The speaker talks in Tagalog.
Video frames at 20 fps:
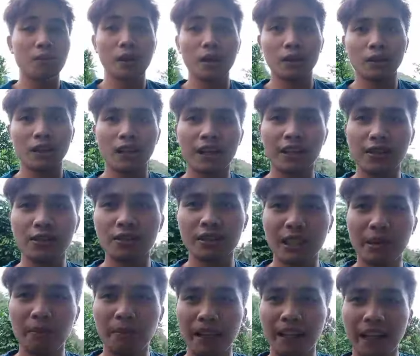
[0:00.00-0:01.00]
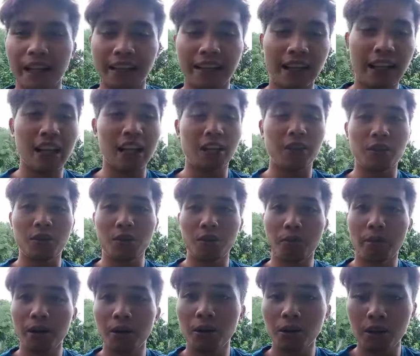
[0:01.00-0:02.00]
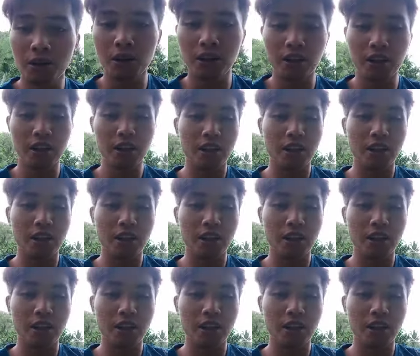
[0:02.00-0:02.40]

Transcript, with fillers: yung kan ko lang yung simpleng handa lang yung manok